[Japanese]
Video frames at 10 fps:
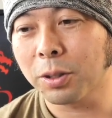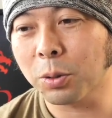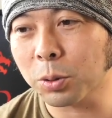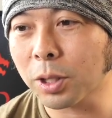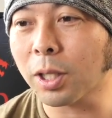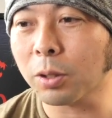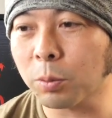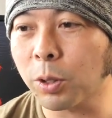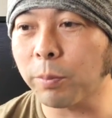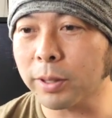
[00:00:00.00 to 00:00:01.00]
よろしいかな
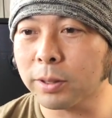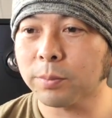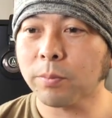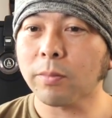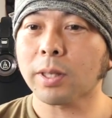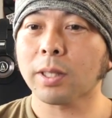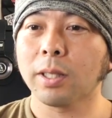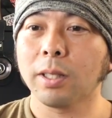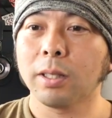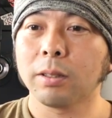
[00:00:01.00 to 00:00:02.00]
と思います
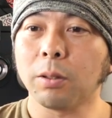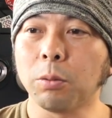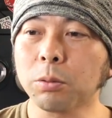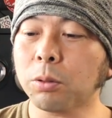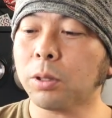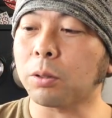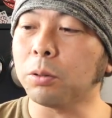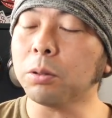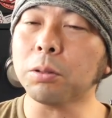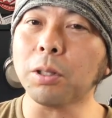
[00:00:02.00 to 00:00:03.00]
本当にね
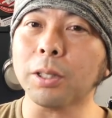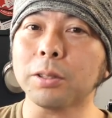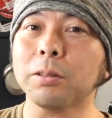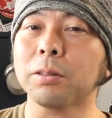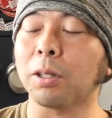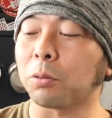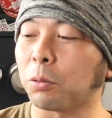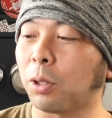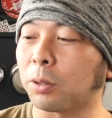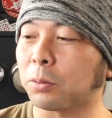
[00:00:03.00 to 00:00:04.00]
Google
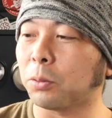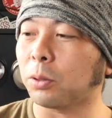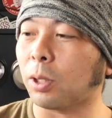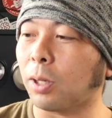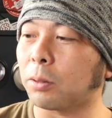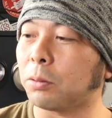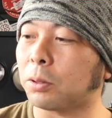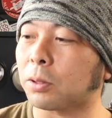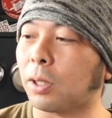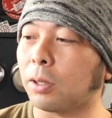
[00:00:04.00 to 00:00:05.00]
アシスタントがすごい手軽
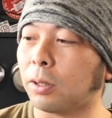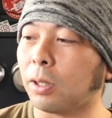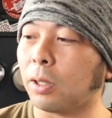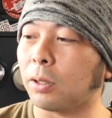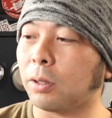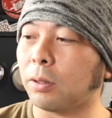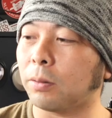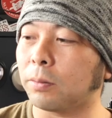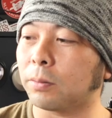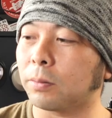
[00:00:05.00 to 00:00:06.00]
に使えて
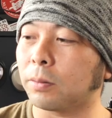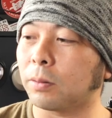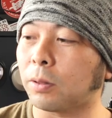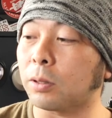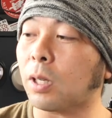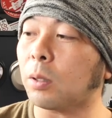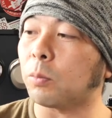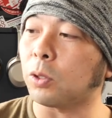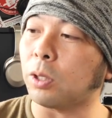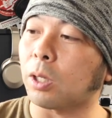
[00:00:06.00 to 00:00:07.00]

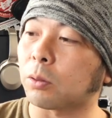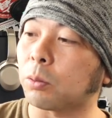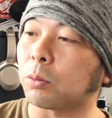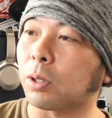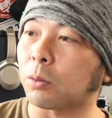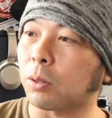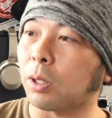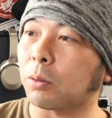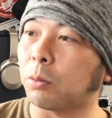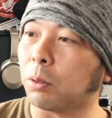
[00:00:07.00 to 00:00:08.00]
デザインもいいヘッドホンなの
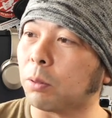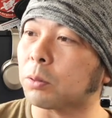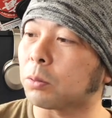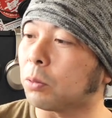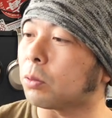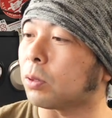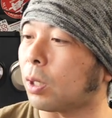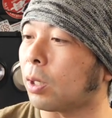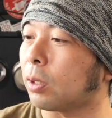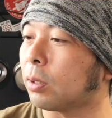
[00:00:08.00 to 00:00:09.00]
でこれはすごくね